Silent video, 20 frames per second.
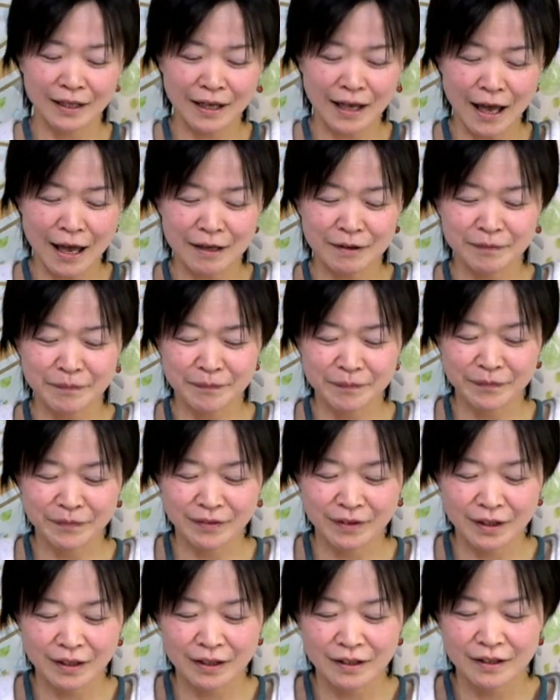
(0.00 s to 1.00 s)
はい、は
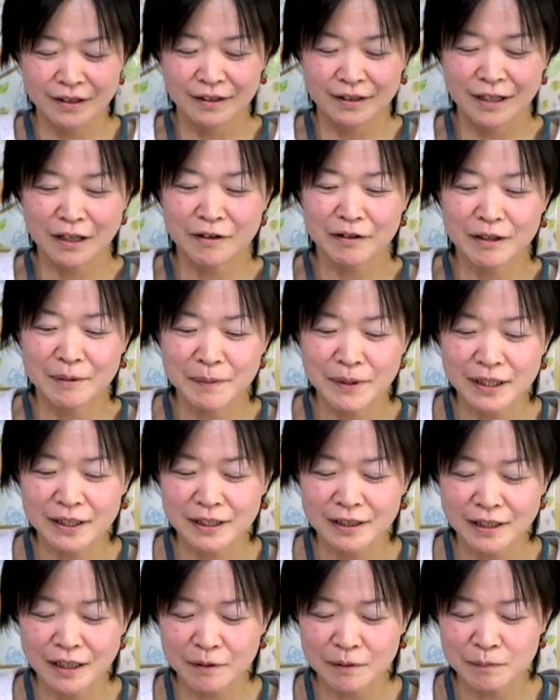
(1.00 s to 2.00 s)
いなので皆
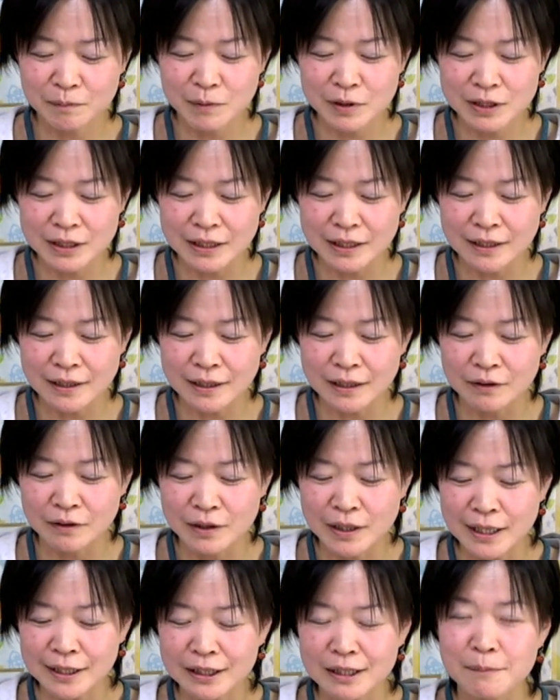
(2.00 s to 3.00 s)
さんねもしあ
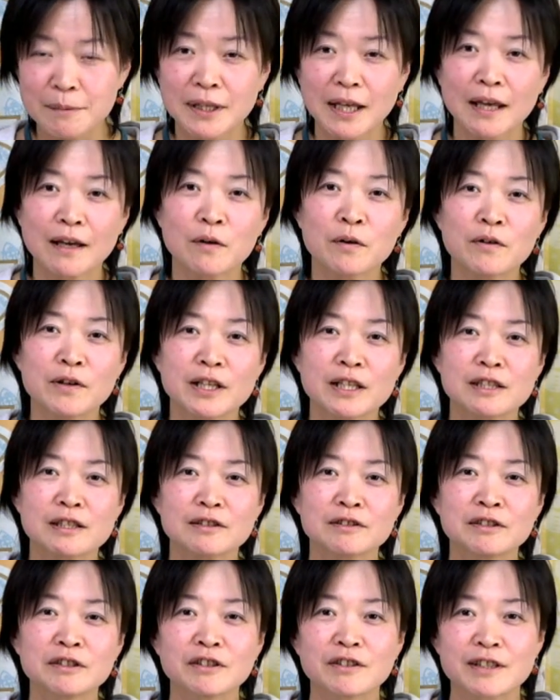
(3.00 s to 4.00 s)
の飼ってみたい法律
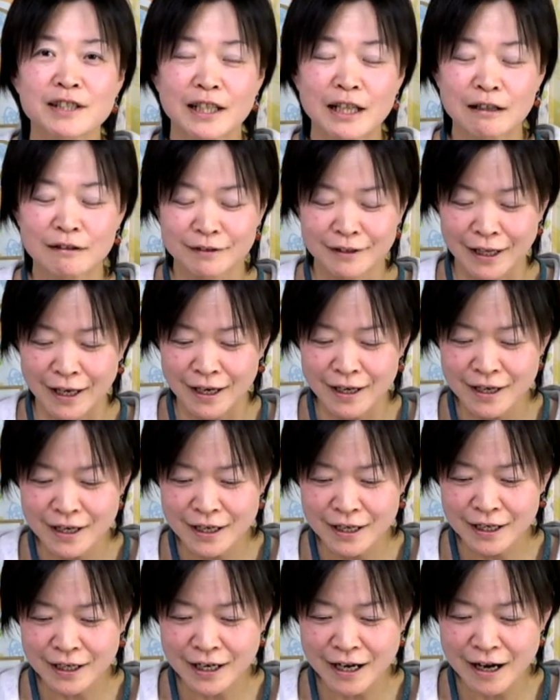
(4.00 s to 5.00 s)
云々じゃなくて
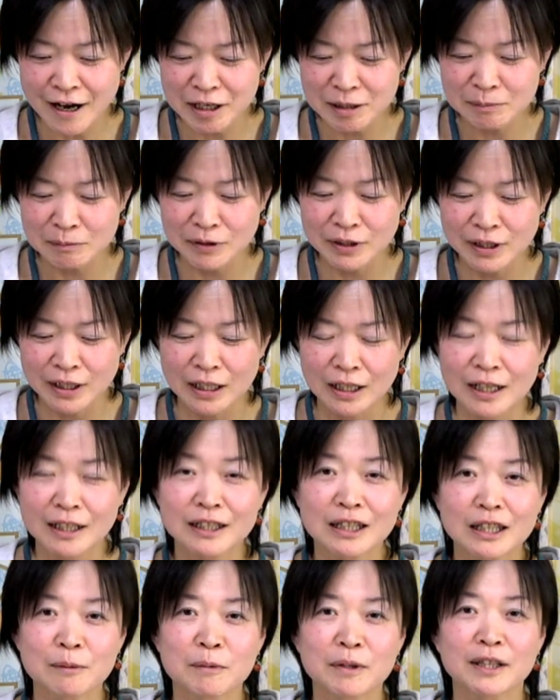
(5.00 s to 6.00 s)
飼えるもんなら飼っ
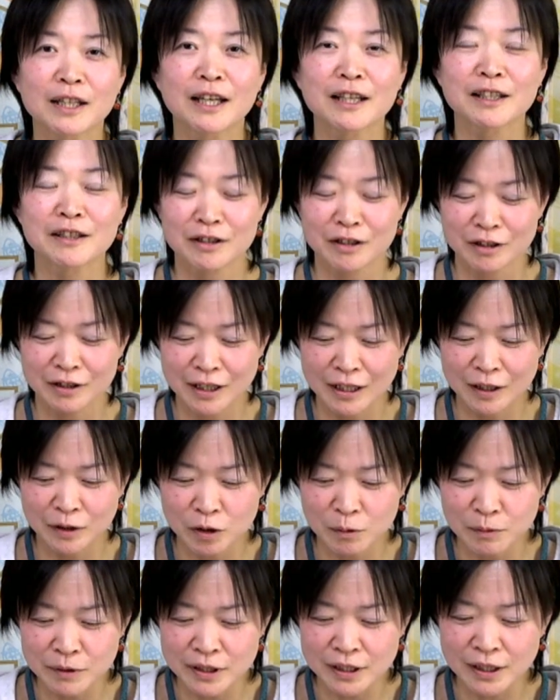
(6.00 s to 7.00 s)
てみたいっていうね
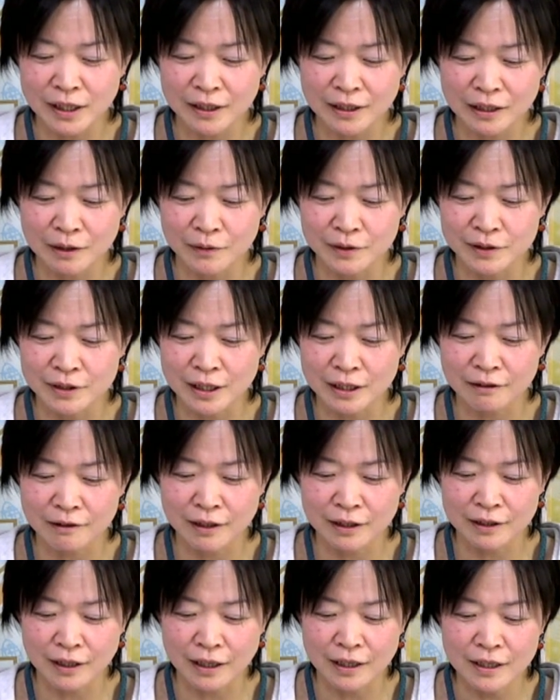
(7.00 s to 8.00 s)
動物がいたら教えてく
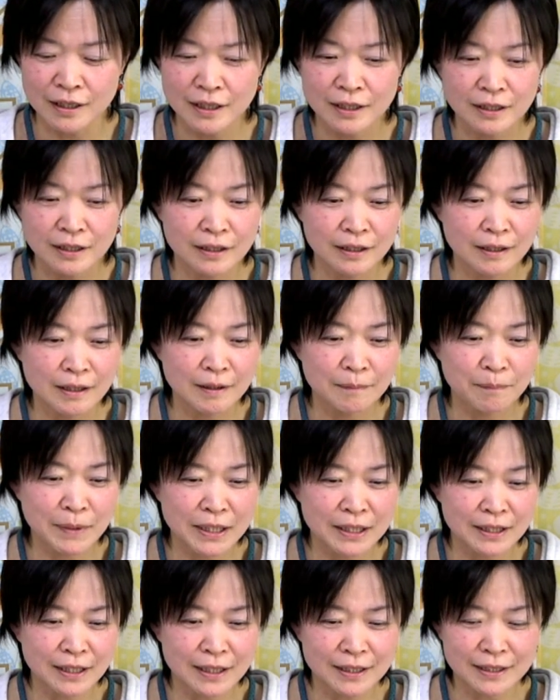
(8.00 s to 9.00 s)
ださい
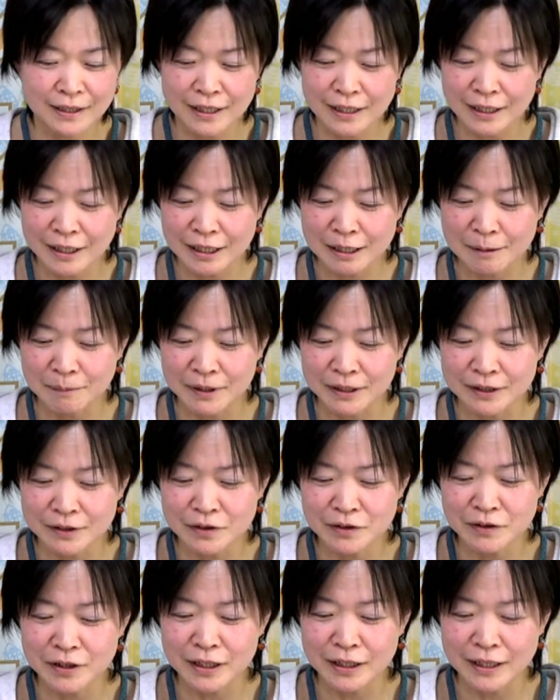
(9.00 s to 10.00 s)
メッセージね来てます
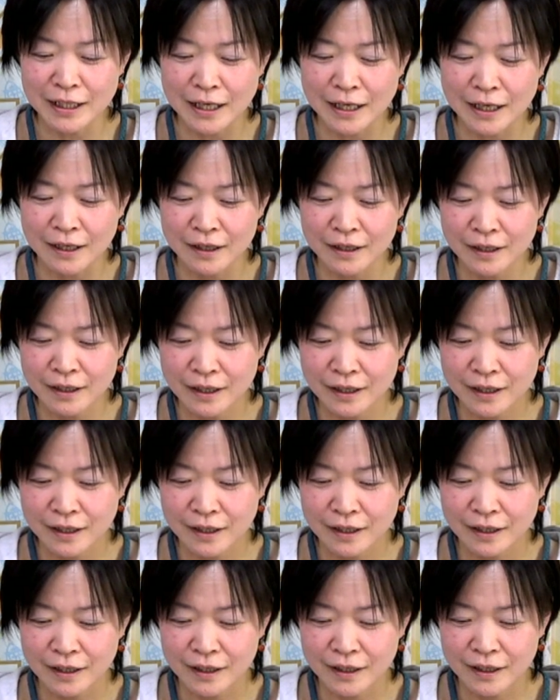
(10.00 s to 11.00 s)
よこれね
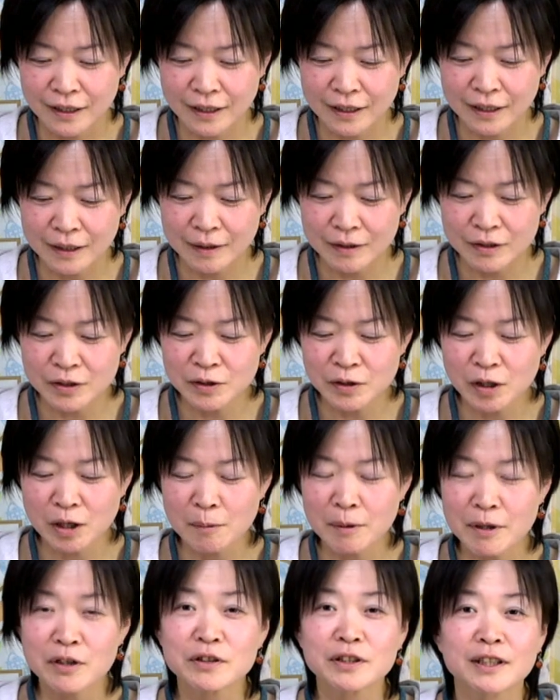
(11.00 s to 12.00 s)
えー、ずんど
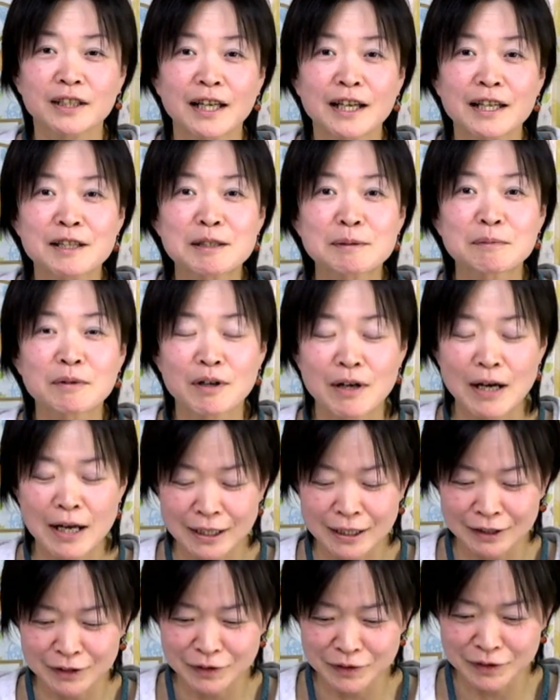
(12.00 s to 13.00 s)
こベロちチさんいつもあ
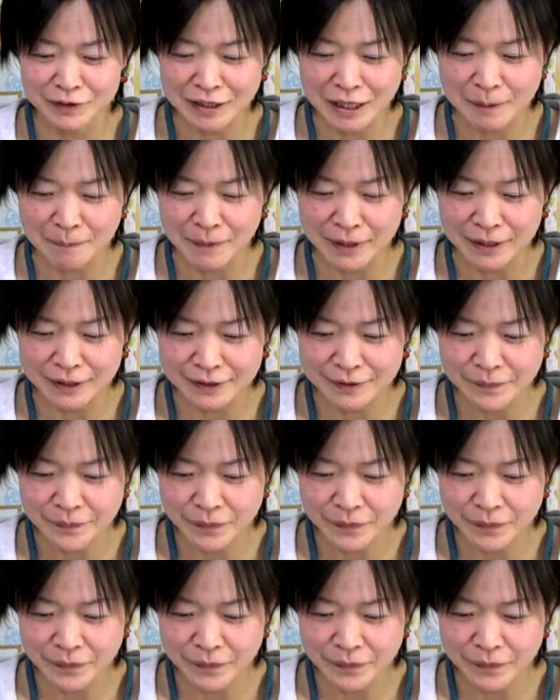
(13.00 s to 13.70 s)
りがとうございます